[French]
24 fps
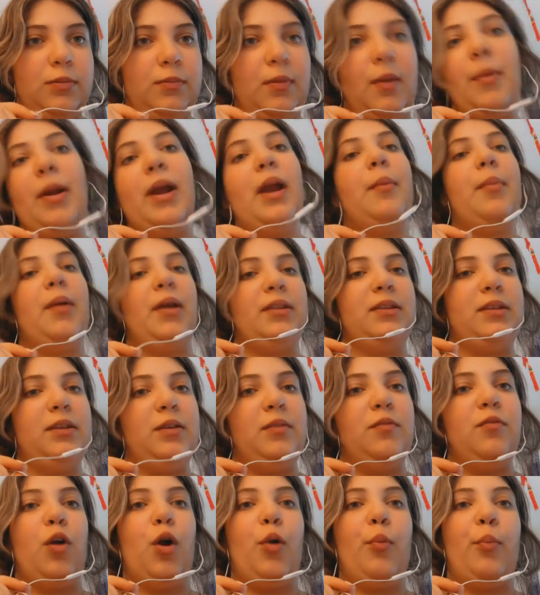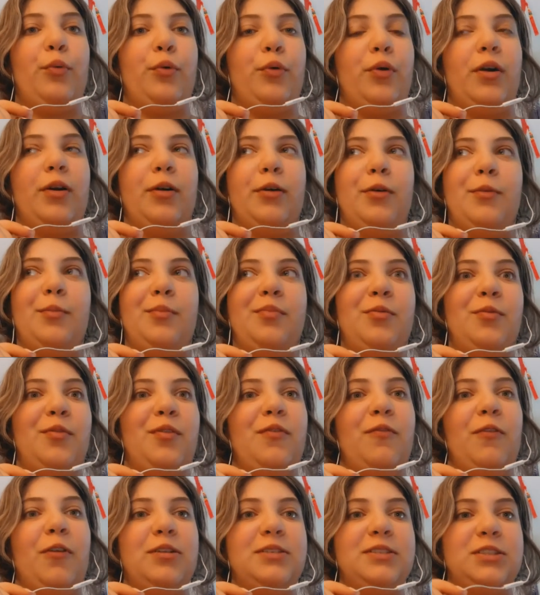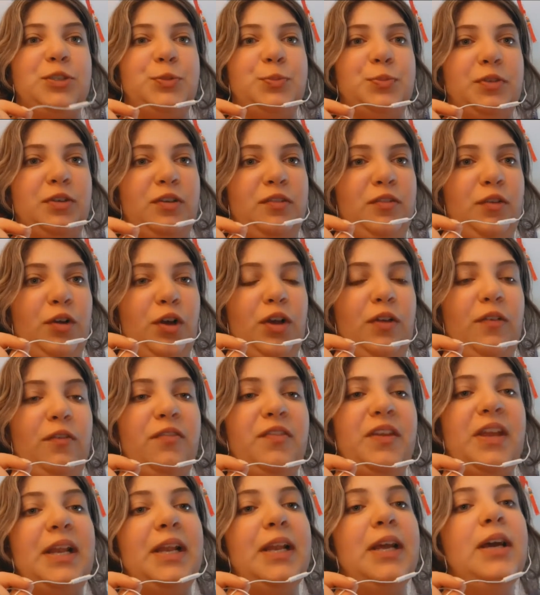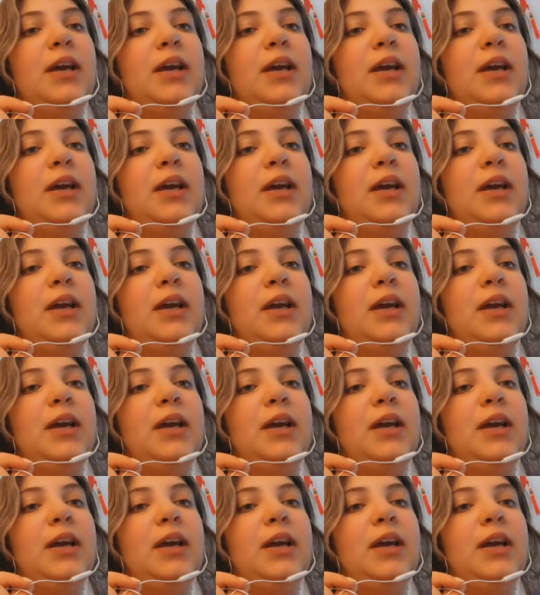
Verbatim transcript: Ma mère est partie voir pour euh, pour voir si je peux avoir un fil